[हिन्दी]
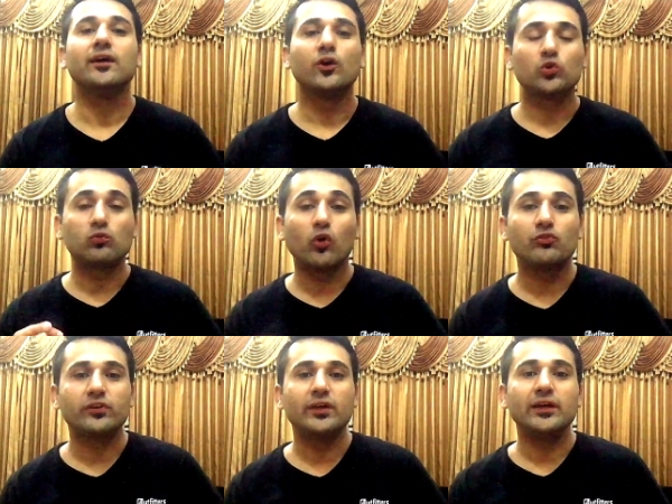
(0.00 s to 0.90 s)
तो वो
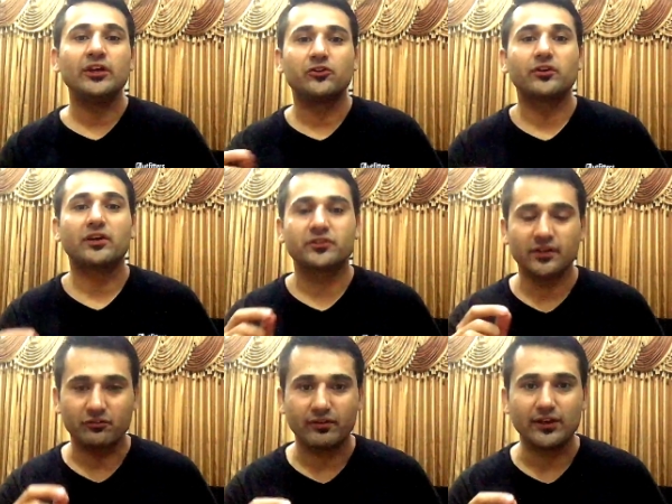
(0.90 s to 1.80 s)
उसकी इंट्रोडक्शन
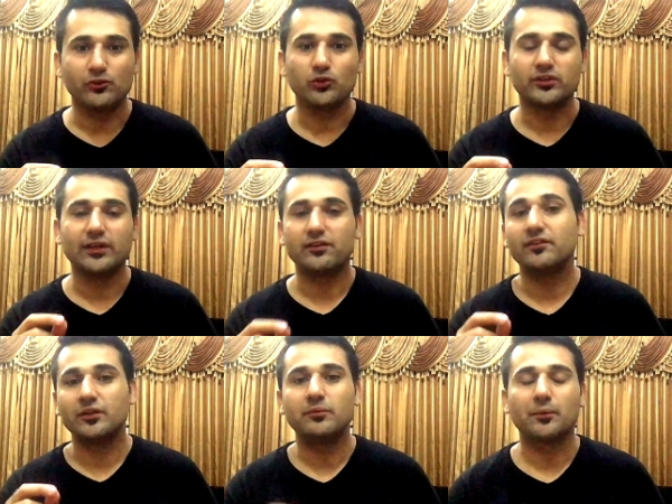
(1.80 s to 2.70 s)
फेज होती है किसी
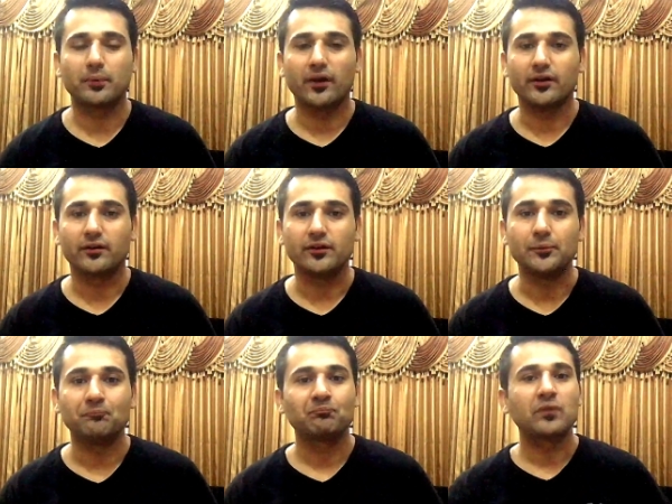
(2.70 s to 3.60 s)
भी एक प्रोडक्ट
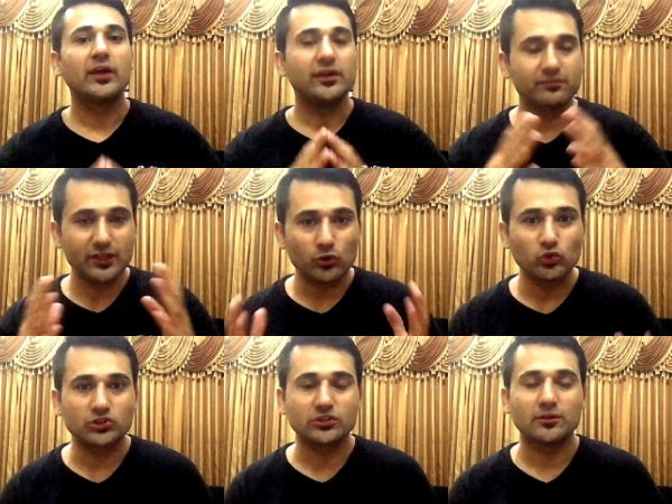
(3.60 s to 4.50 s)
की इसकी कुछ